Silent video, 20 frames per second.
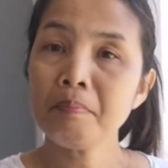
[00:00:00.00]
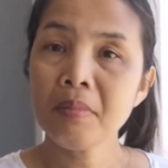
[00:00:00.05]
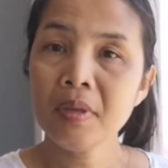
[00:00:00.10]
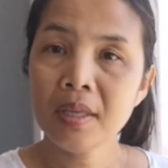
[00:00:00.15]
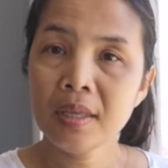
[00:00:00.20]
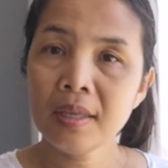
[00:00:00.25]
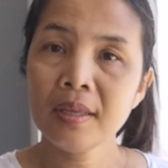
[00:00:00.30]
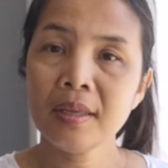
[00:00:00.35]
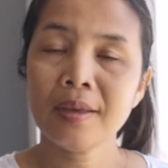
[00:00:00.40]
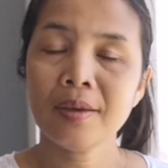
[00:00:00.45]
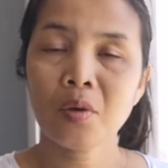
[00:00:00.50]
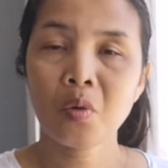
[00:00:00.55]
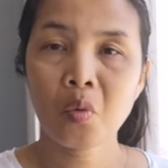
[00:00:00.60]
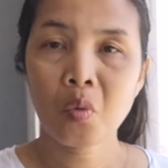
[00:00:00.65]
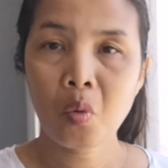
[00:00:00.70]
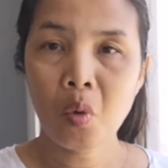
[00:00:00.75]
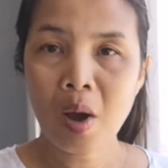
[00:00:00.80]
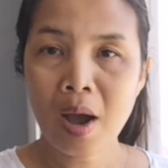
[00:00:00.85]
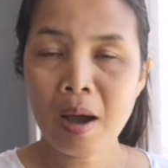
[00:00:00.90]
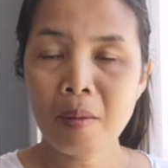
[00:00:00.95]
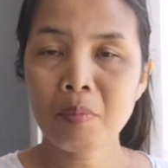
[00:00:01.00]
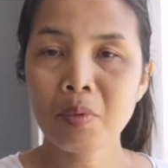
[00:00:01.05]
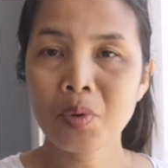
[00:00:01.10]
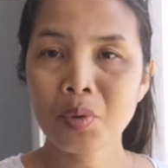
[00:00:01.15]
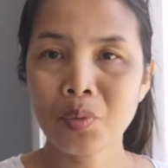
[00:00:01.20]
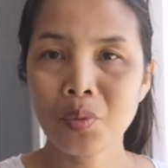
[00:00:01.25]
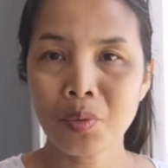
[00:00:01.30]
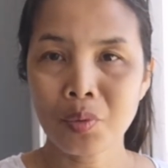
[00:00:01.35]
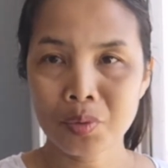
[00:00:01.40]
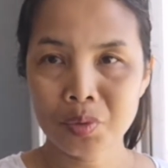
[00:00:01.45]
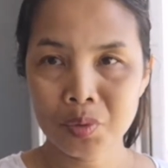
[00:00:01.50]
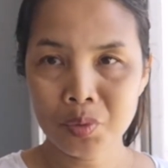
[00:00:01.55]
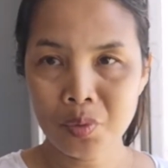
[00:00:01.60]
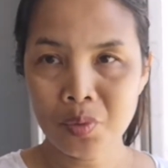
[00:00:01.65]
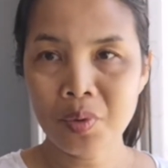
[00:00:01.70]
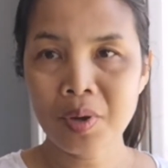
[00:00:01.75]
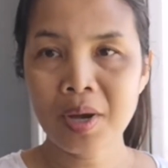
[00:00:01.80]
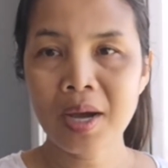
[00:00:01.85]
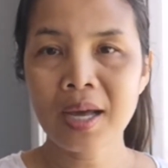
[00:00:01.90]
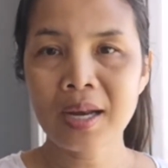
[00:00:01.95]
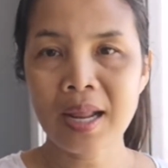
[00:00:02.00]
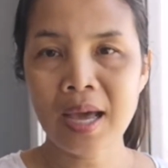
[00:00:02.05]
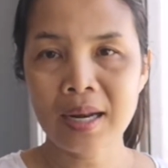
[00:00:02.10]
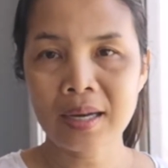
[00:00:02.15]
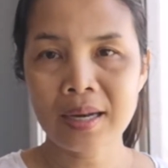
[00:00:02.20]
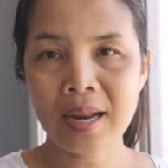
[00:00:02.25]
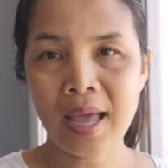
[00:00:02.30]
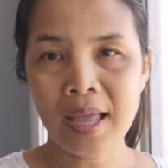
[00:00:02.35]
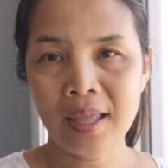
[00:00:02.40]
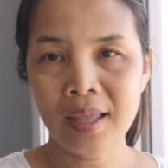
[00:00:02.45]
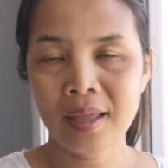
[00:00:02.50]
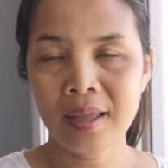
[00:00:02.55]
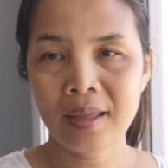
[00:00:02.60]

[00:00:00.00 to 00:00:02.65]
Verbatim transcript: มีความรู้สูงขนาดใด